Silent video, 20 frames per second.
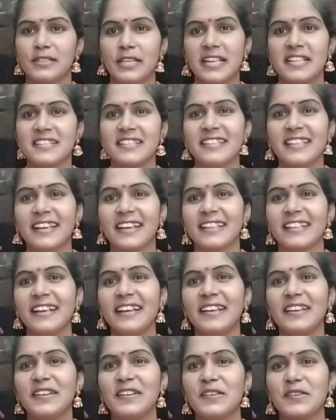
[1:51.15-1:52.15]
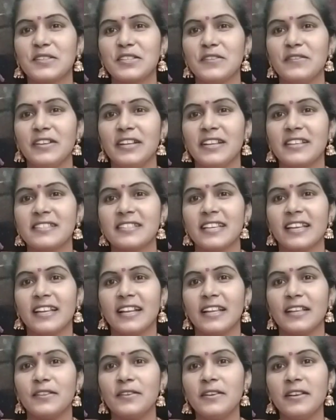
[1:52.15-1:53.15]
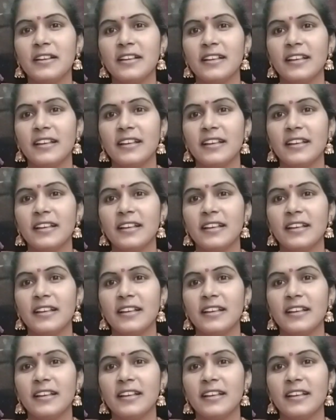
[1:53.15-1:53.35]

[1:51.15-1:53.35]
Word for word: తెలిసిందే కదా ఇన్ని రోజులు వీడియోస్ చేయలేదు